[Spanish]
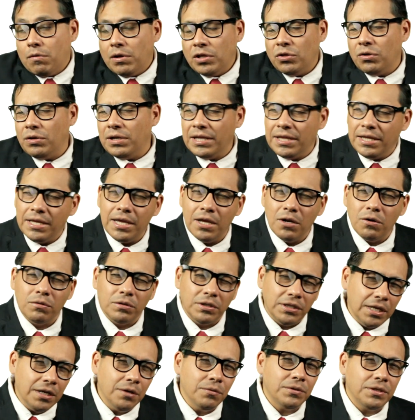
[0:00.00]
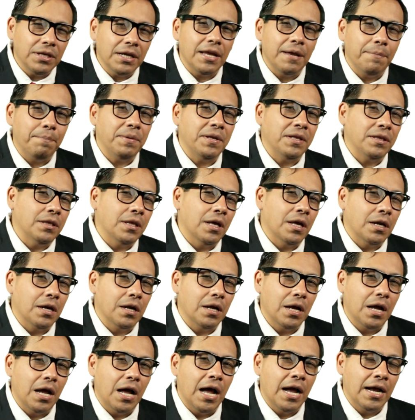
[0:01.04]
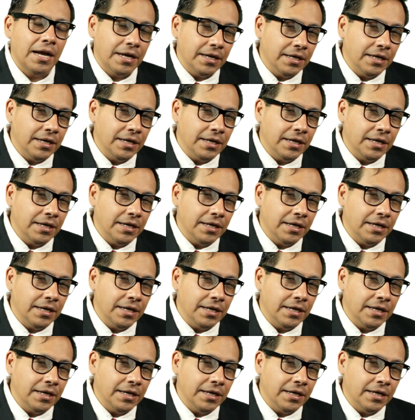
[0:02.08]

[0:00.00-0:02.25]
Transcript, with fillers: cuando le dijeron, tiene usted que pintar a